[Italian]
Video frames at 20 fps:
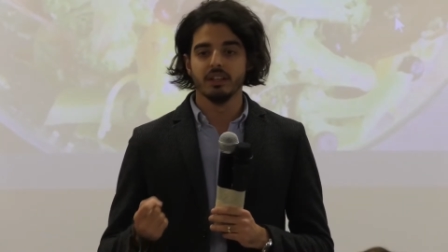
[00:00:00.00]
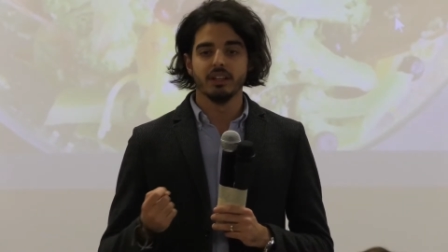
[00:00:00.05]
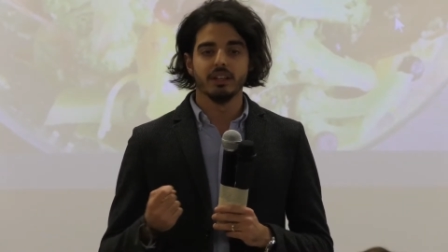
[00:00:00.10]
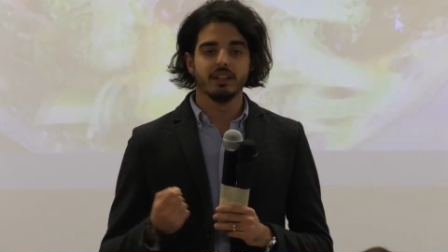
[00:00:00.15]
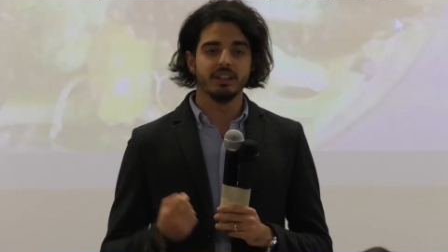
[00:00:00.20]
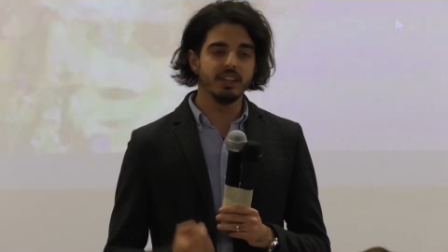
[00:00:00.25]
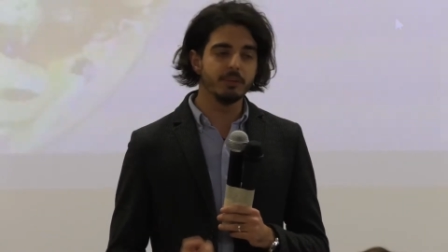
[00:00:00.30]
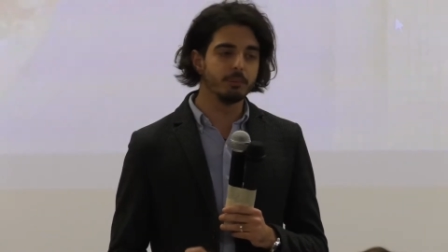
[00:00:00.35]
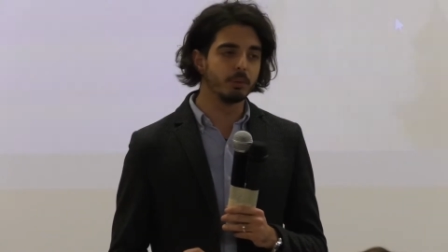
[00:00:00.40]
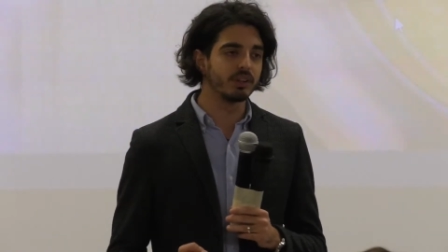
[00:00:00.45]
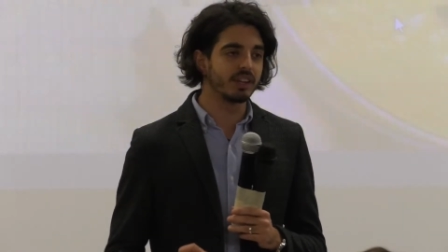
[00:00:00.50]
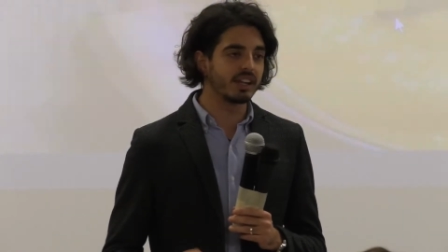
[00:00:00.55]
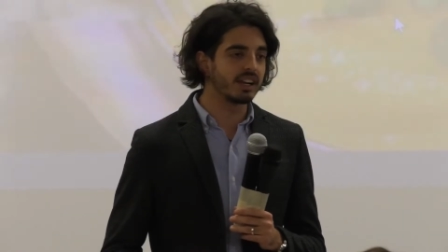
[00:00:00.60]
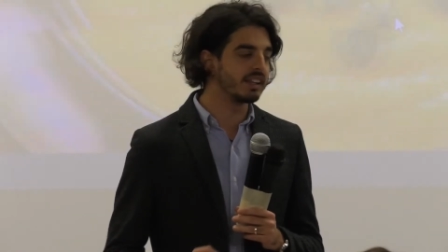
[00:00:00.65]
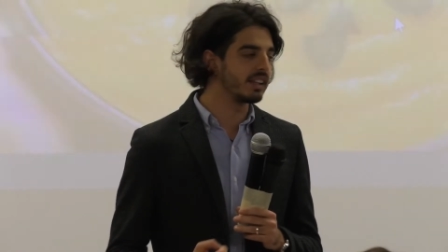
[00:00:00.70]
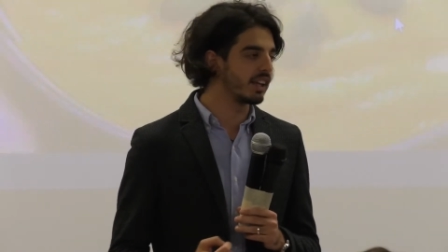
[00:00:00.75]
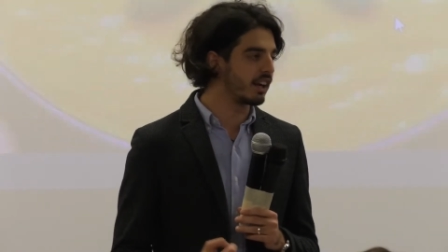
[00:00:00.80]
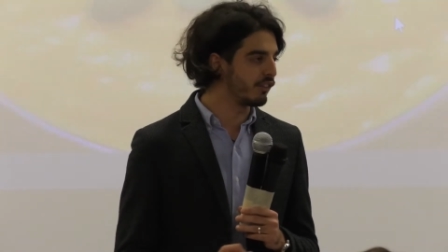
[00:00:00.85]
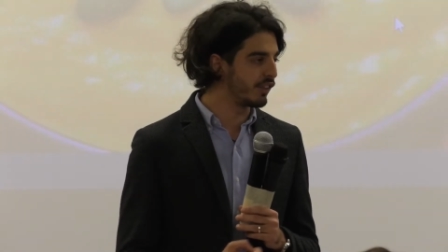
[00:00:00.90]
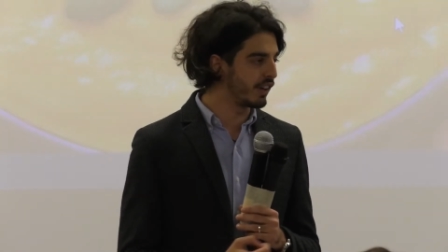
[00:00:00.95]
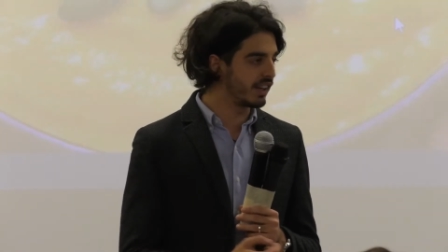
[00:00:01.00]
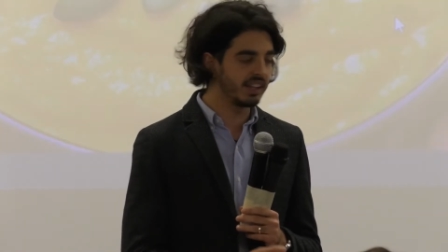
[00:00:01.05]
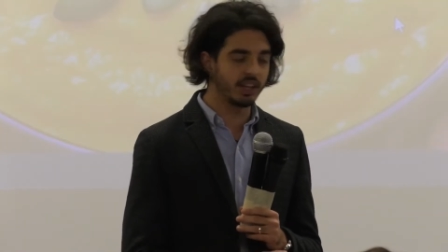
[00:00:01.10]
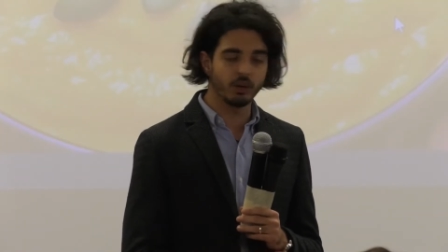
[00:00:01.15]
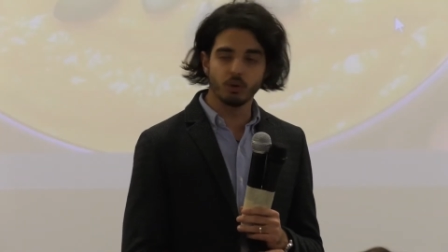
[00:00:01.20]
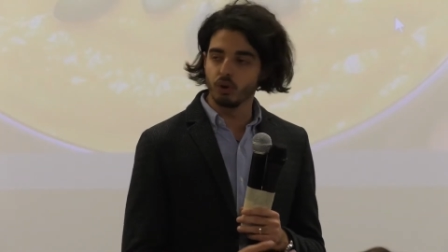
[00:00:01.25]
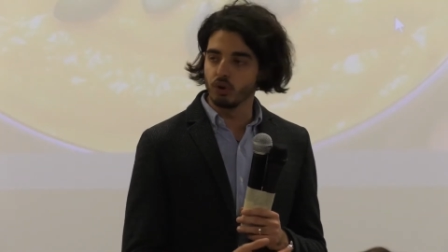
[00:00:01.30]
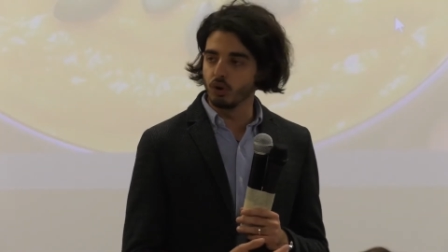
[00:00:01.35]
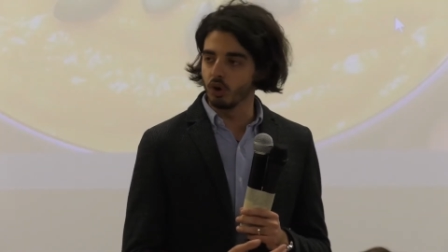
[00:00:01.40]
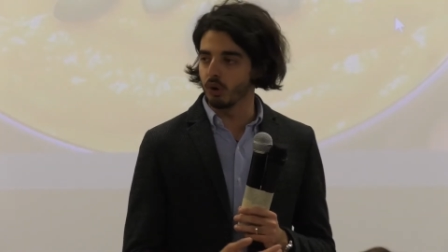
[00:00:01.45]
di poter andare a fare dei
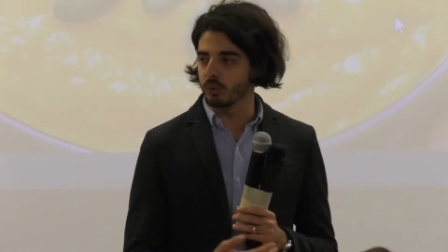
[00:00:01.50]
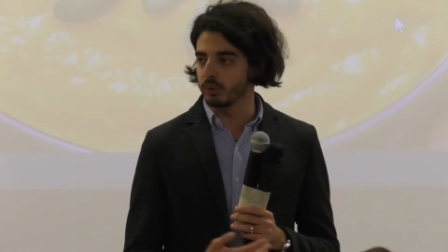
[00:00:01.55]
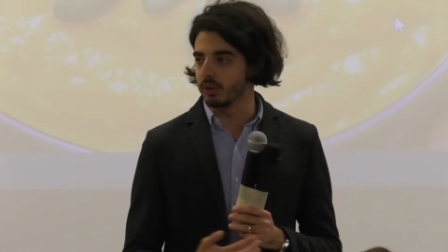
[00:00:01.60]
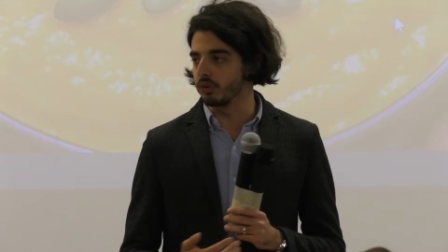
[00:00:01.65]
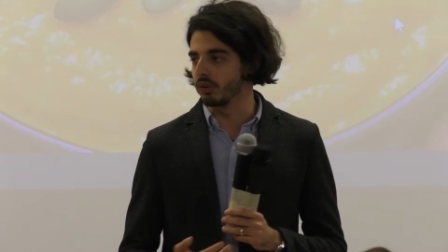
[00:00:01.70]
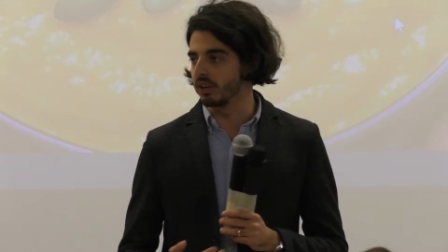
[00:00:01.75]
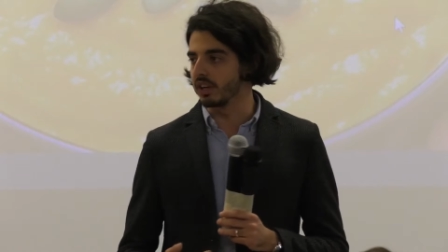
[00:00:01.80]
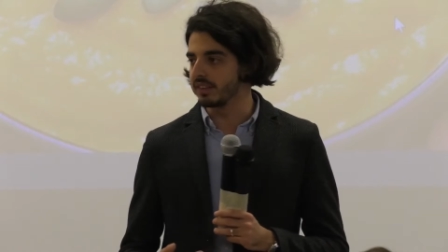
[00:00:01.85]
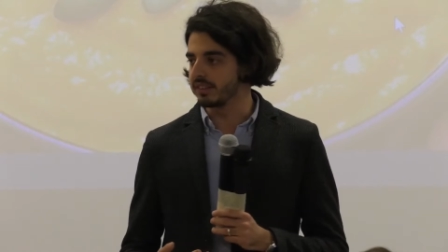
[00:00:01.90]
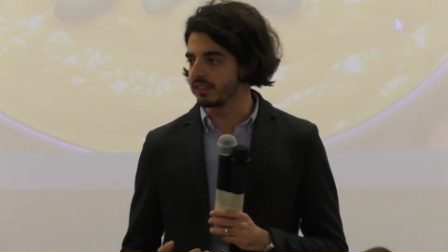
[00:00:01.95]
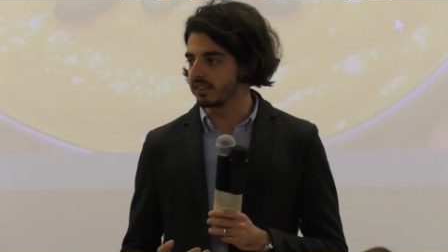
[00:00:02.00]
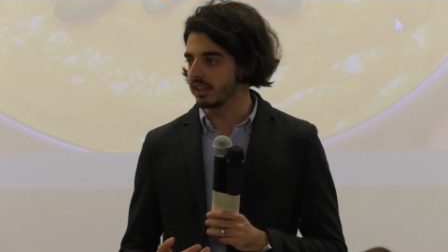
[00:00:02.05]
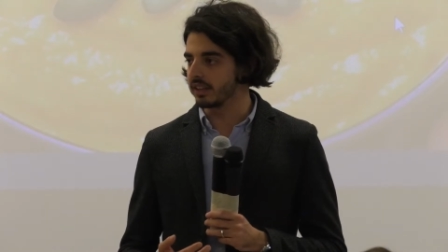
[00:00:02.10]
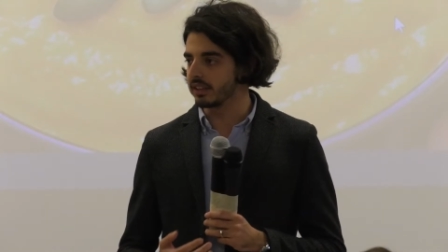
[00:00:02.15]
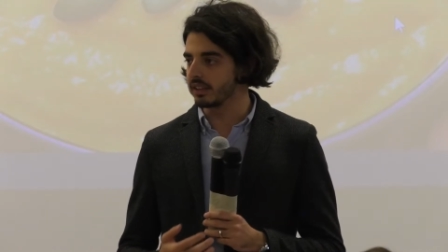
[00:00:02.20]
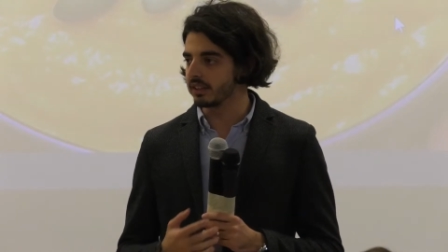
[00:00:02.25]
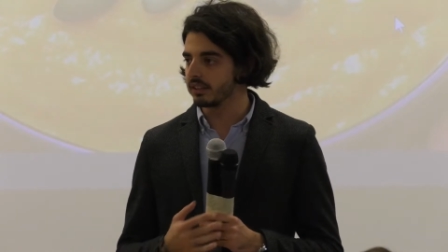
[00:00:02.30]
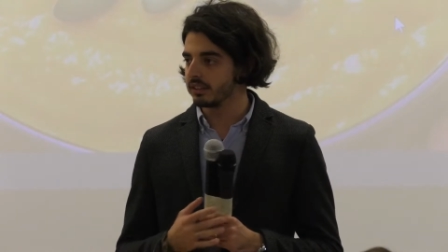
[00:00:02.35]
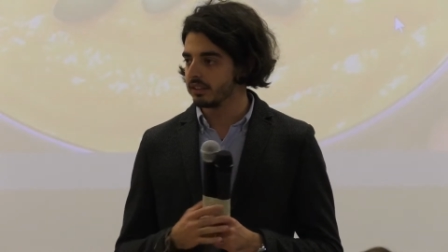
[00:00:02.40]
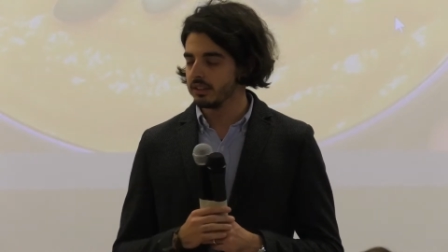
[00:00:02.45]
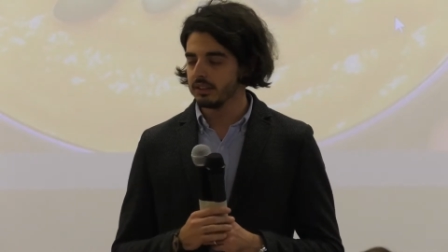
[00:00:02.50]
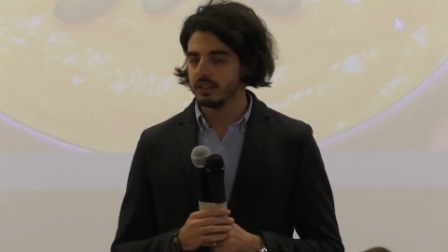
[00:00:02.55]
colloqui con l'azienda.